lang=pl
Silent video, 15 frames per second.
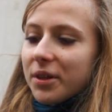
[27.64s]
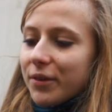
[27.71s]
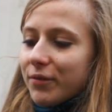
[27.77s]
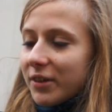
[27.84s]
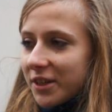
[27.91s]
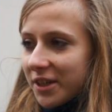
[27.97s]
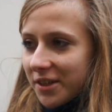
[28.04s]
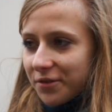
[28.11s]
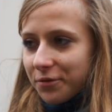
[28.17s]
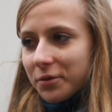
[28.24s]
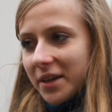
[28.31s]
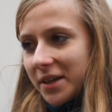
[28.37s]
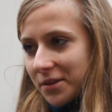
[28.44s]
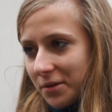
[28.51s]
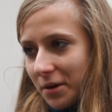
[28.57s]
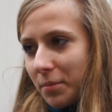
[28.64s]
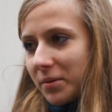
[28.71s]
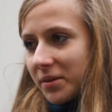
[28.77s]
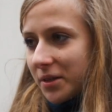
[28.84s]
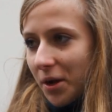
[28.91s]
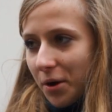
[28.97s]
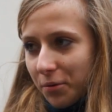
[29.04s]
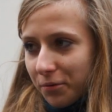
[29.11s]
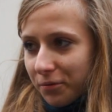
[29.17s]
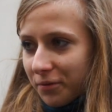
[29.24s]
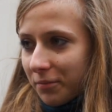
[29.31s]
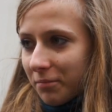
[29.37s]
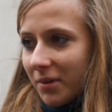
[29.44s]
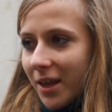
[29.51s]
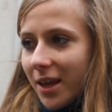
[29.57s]
Ponieważ jest 12 apostołów
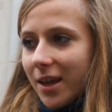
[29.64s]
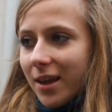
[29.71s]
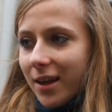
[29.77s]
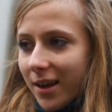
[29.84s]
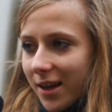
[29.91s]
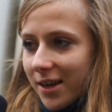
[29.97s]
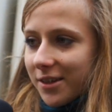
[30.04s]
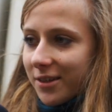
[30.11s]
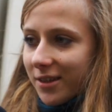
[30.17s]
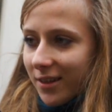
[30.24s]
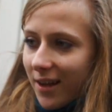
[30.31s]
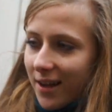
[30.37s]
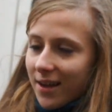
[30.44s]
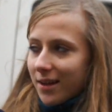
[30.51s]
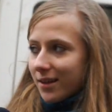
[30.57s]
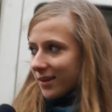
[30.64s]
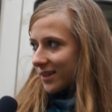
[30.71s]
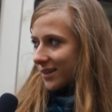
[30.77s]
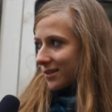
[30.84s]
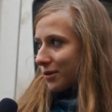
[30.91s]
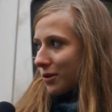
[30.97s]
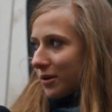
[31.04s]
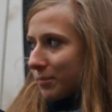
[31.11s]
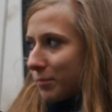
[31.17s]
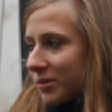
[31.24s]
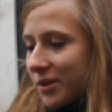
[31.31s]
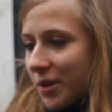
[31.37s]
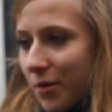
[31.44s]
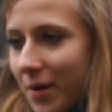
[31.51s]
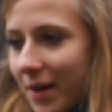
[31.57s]
i każda jest do
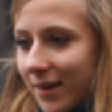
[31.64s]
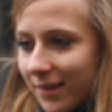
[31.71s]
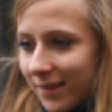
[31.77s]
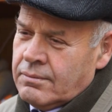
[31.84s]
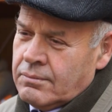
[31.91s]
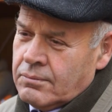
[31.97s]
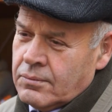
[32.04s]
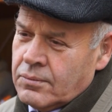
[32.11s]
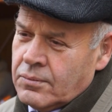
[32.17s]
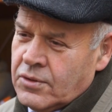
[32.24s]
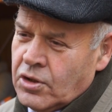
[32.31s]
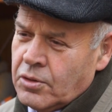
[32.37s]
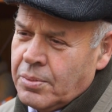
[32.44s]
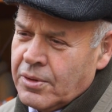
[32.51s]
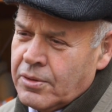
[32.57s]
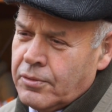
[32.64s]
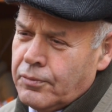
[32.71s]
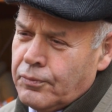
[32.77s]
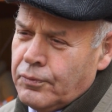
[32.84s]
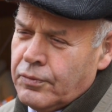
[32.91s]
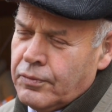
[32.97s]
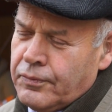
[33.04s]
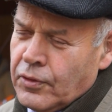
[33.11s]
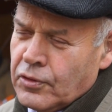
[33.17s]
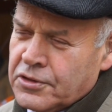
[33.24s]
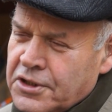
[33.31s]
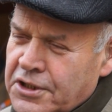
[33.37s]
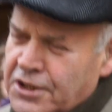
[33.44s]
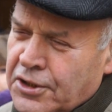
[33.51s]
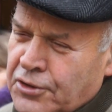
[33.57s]
apostoła. Mm, chyba
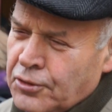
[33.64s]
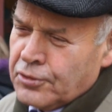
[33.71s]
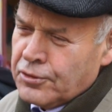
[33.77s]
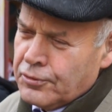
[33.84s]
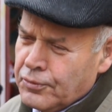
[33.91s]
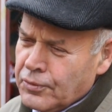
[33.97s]
wiąże się to z